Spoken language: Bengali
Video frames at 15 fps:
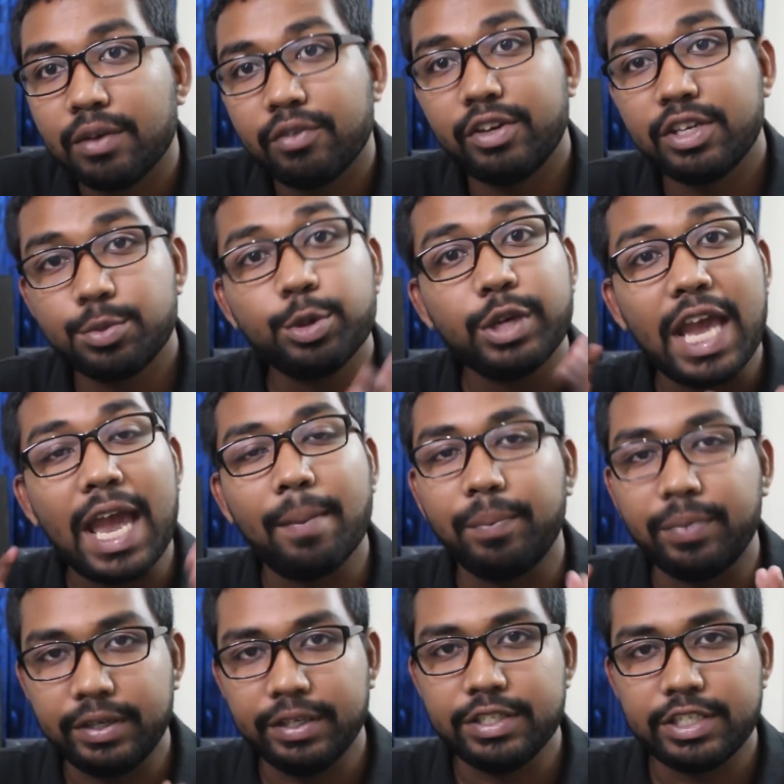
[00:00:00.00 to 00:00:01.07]
ফেসবুক
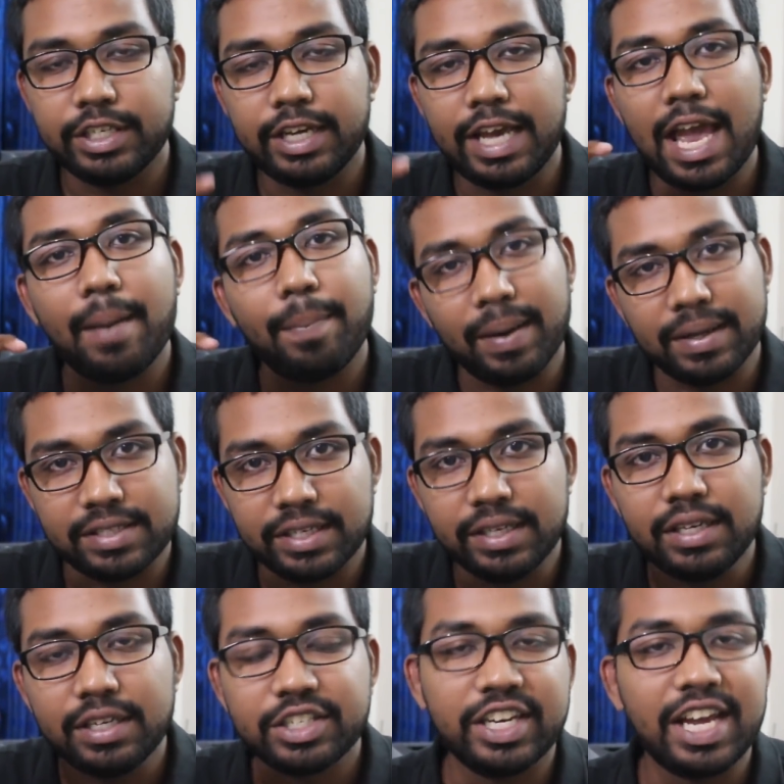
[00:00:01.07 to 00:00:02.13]
অ্যাপটি যে অ্যাপ আছে
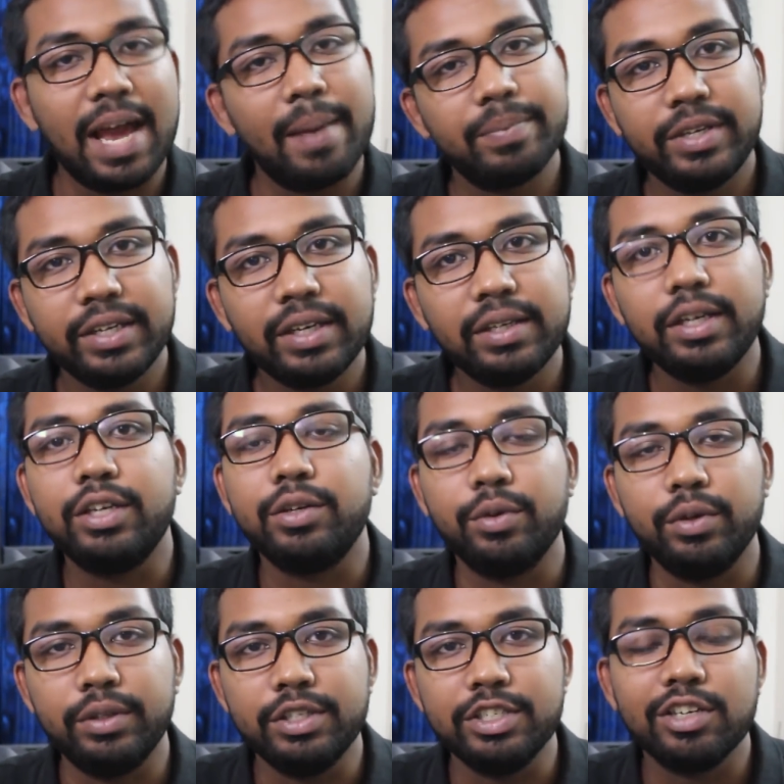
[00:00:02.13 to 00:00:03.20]
সেই অ্যাপটিকে ডিলিট
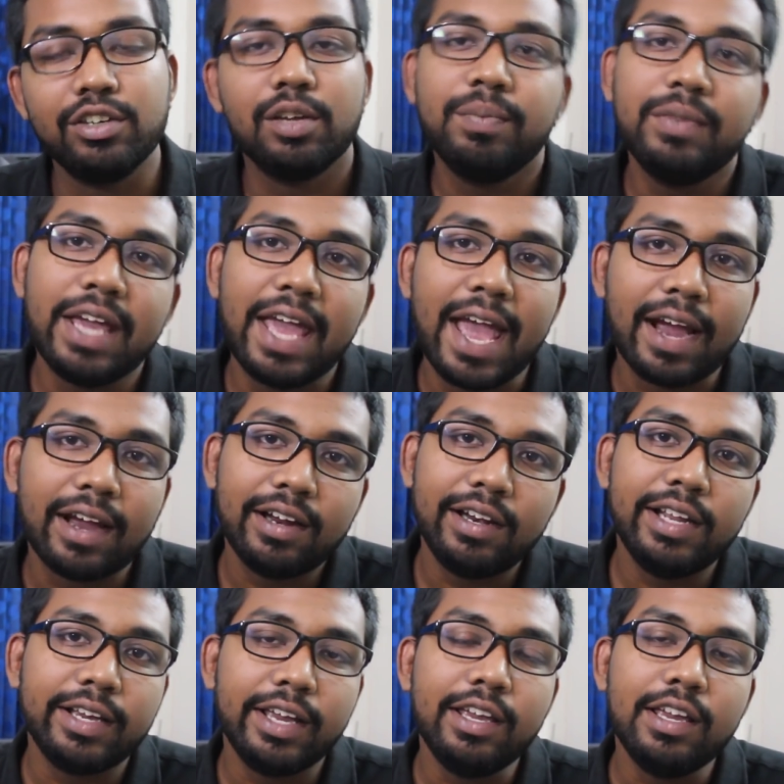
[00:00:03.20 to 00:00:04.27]
করে দিন যেন আপনি এক
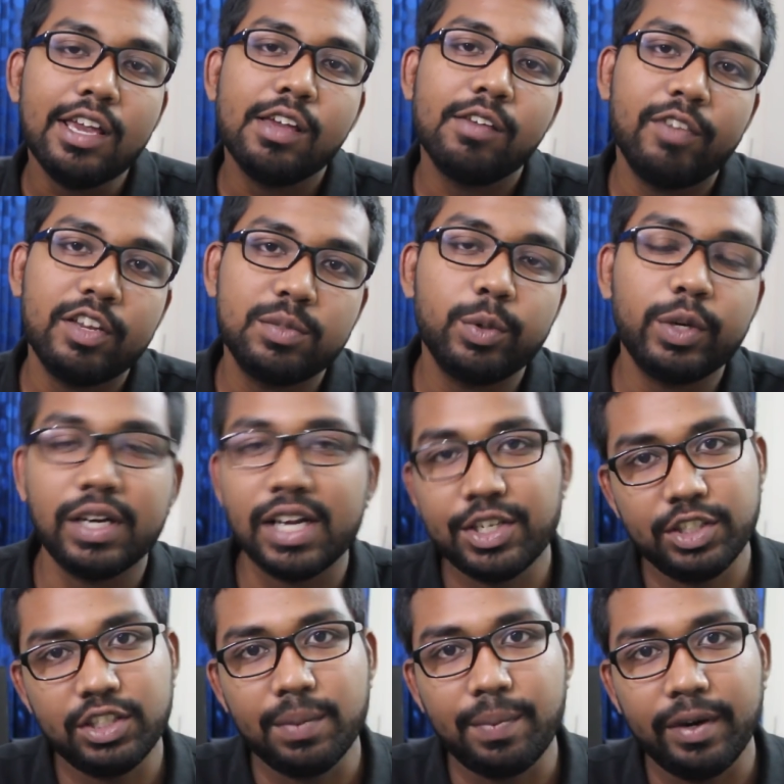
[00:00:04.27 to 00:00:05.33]
ক্লিকেই ফেসবুকে না
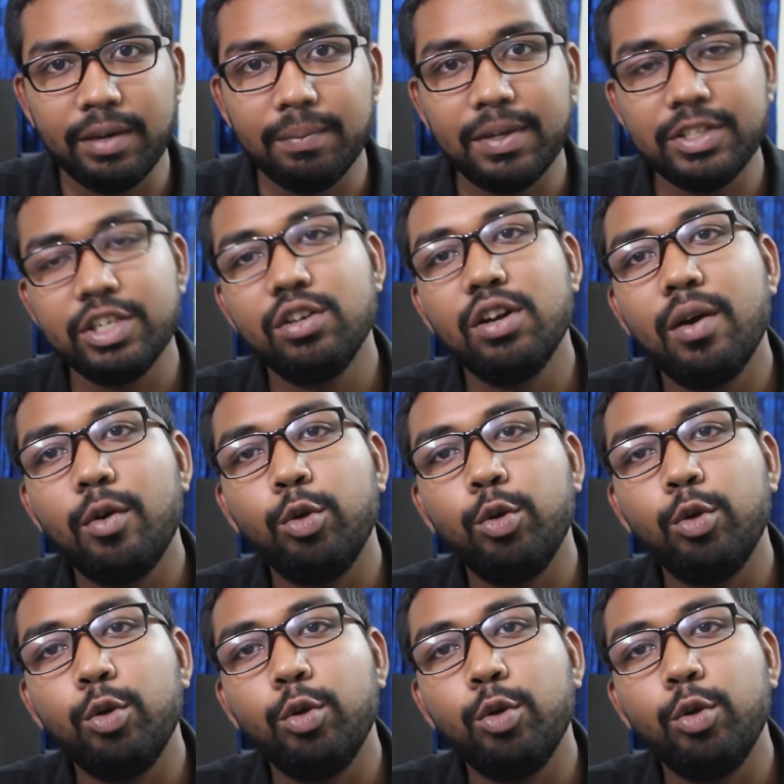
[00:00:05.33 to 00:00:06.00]
যেতে পারেন বা যেন